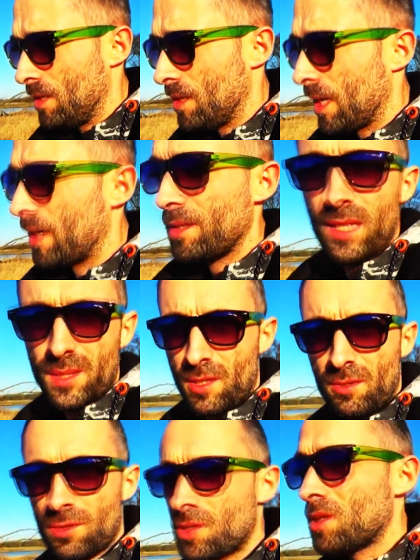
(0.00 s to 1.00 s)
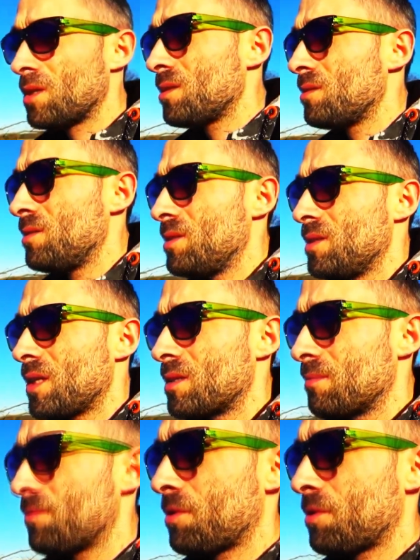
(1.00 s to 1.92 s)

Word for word: E, ale nie dlatego, że nie chcę